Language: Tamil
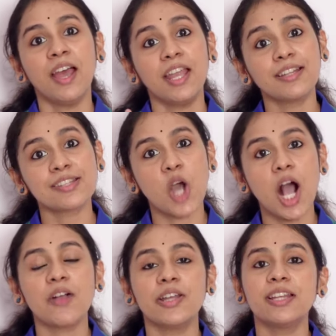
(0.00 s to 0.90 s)
இந்த
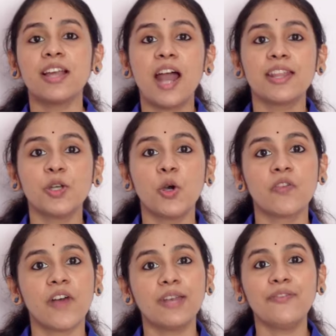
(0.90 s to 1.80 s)
ஸ்டாக் வந்து அடுத்த
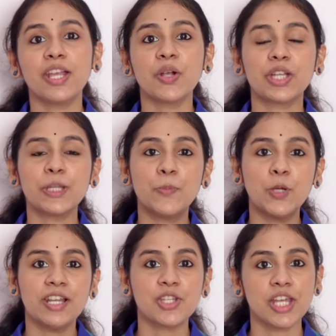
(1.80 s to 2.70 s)
ஒரு ஒன் வீக்கு வந்து
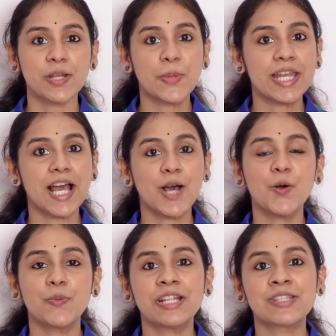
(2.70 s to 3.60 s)
புல்லிஷாக ரிமைன்
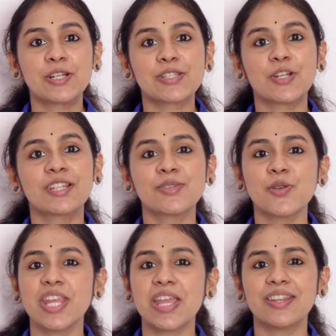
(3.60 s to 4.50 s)
ஆகும் அப்படின்னு சொல்லிட்டு சொல்லுது
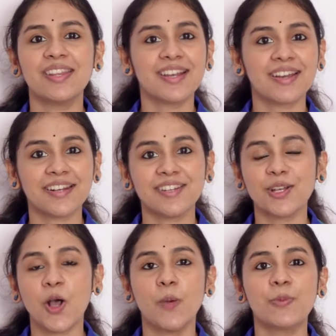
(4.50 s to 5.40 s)
ஸோ நீங்கள் தான்
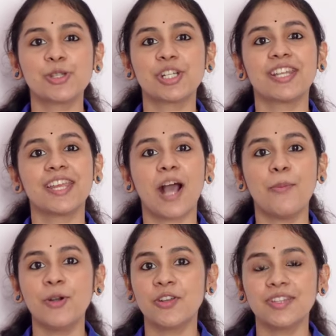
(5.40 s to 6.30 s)
கரெக்டான ஆப்பர்ச்சுனிட்டி
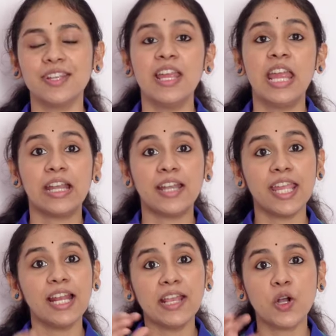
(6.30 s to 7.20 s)
அமௌண்ட் வந்து
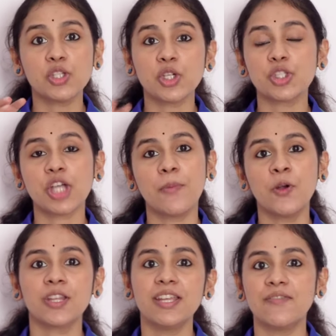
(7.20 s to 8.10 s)
டெய்லி கொஞ்சம் கொஞ்சம்
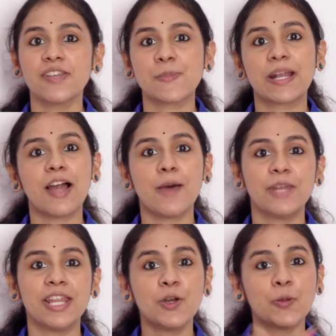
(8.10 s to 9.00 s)
அமௌண்ட் வந்து இன்வெஸ்ட் பண்ணலாம்
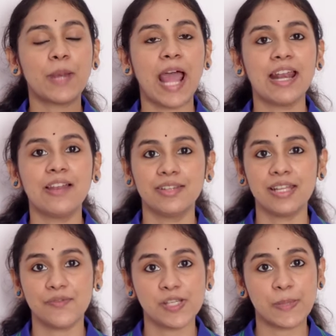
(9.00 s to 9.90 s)
அப்படின்னு ஒரு பிளானில்
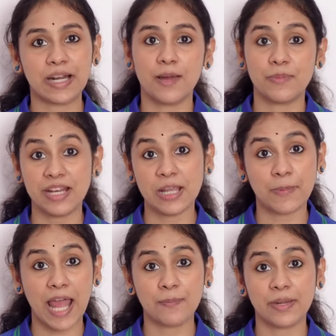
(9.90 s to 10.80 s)
வந்து இன்வெஸ்ட் பண்ணலாம் அப்படின்னு நீங்கள் பிளான்